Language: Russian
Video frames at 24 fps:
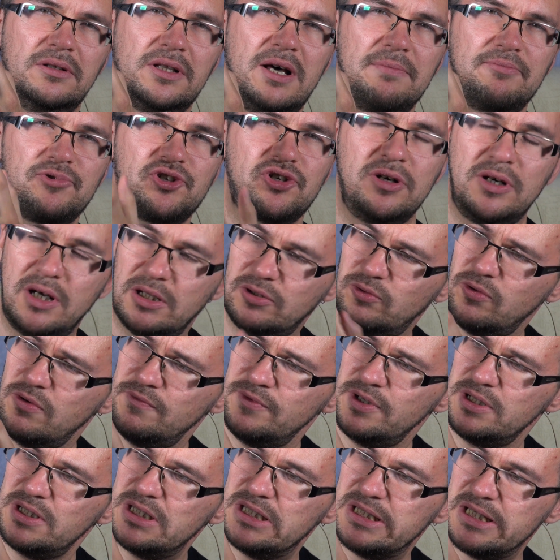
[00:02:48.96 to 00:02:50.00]
лампочка
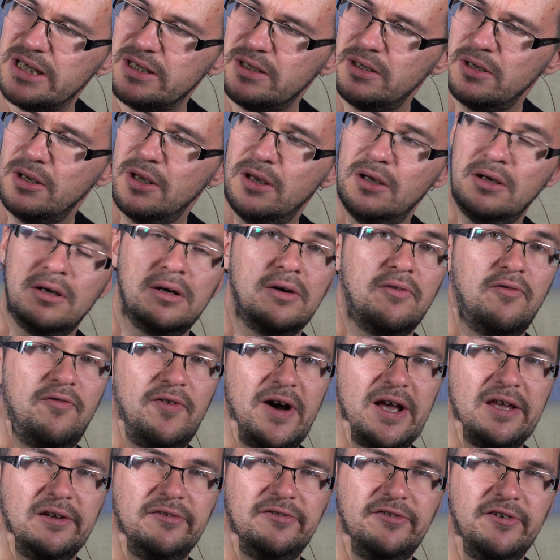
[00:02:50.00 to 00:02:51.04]
готовности.
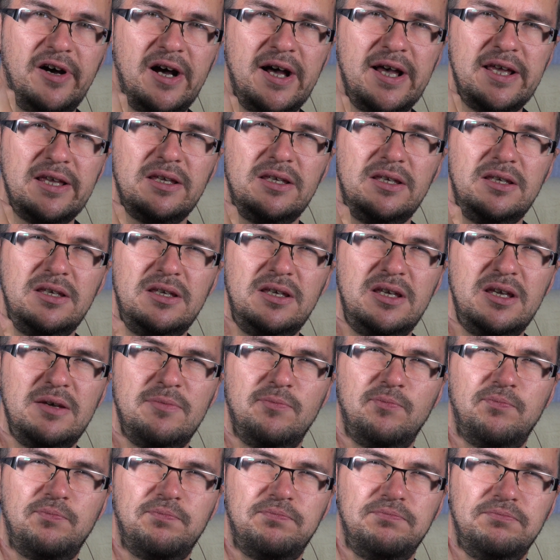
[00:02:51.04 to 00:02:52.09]
Wi-Fi
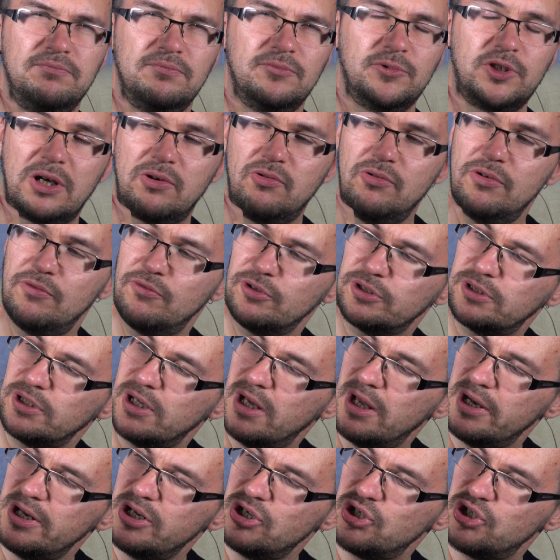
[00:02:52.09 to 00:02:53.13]
и такой вот
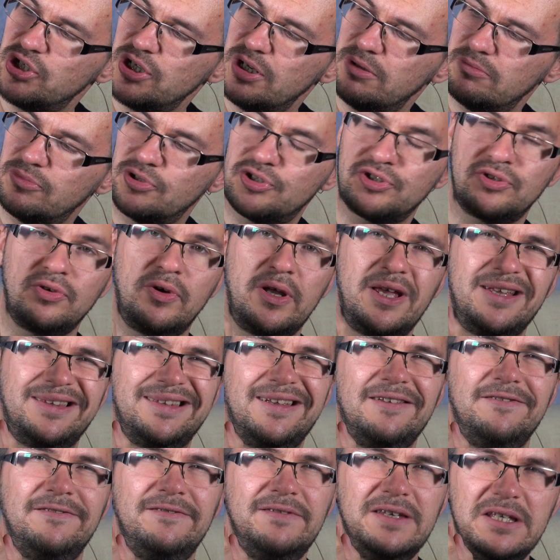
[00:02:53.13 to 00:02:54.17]
режим, что
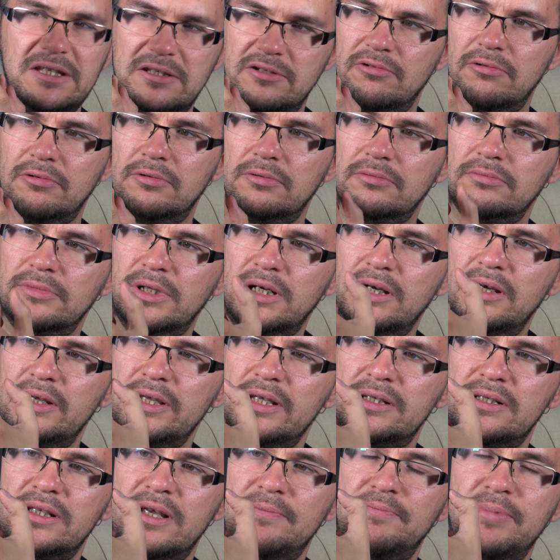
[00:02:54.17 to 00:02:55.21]
это видео. Да?
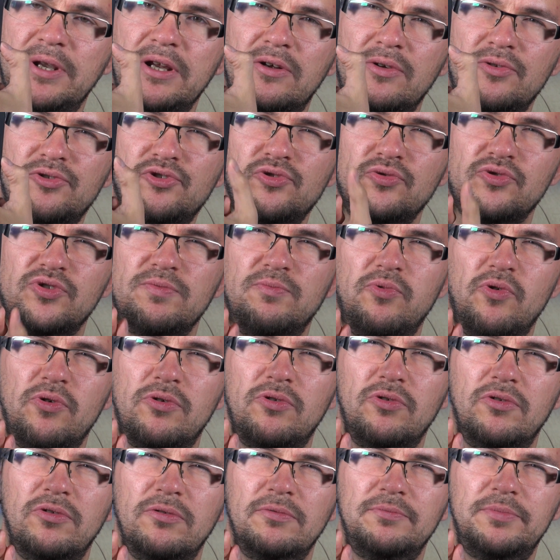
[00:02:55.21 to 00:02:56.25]
Если я переключу
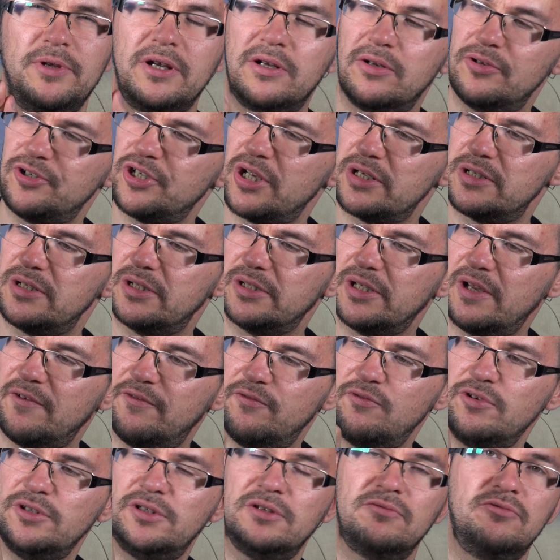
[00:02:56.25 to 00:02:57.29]
сбоку переключатель на
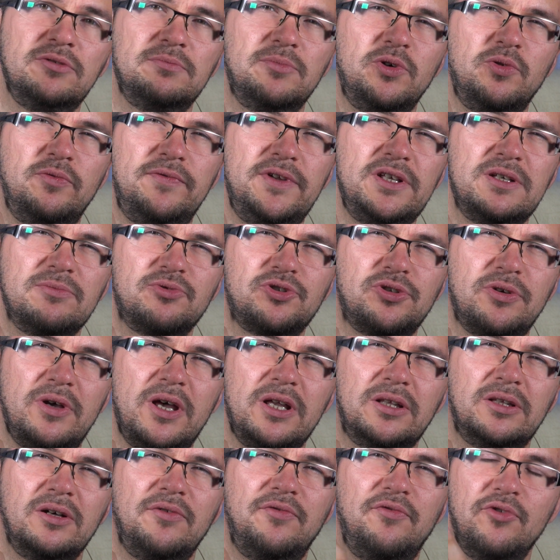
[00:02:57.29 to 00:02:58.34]
фото, вот мы увидим, что
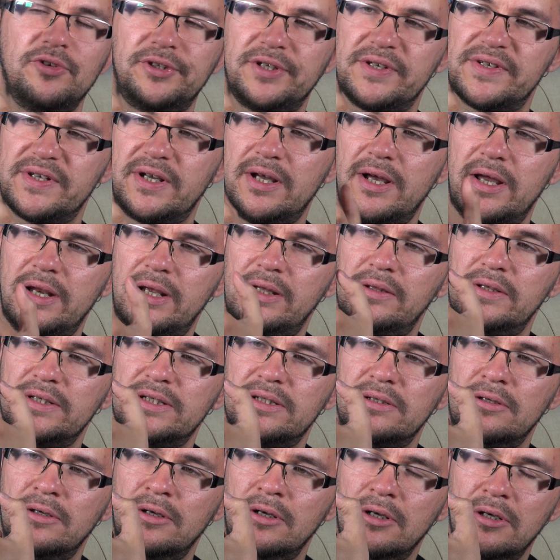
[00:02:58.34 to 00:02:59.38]
это фото
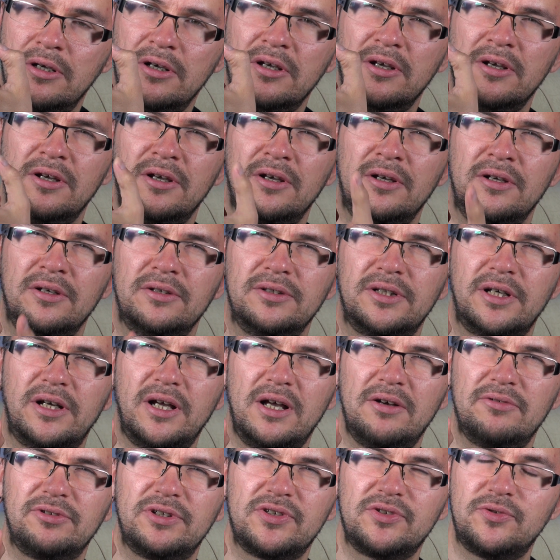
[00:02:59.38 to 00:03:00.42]
загорелось.
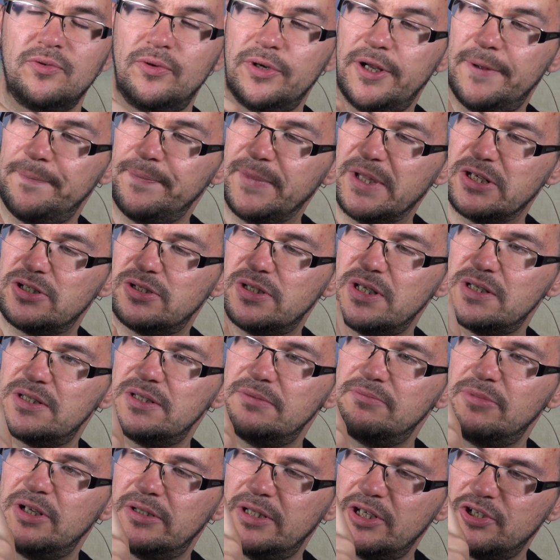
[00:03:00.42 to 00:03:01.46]
Такая вот история. Значит, если
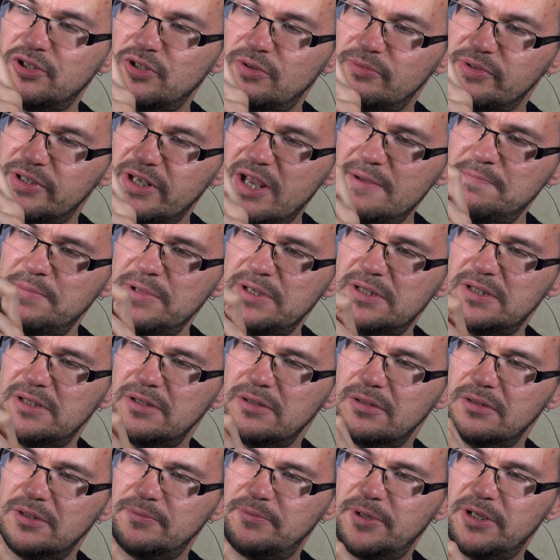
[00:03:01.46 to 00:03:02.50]
мы начнем запись,
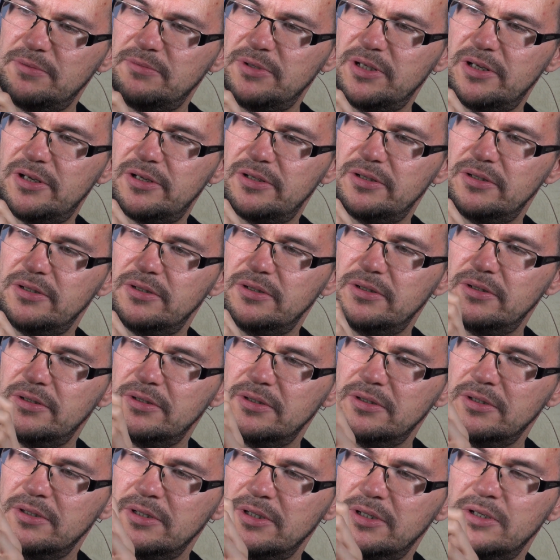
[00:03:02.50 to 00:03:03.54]
например,
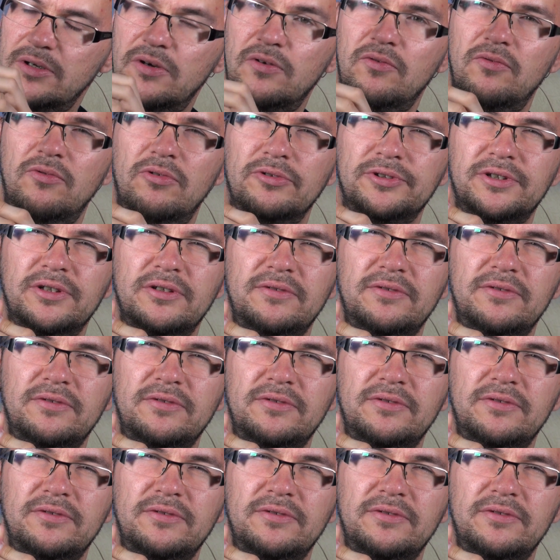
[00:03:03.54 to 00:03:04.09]
вот,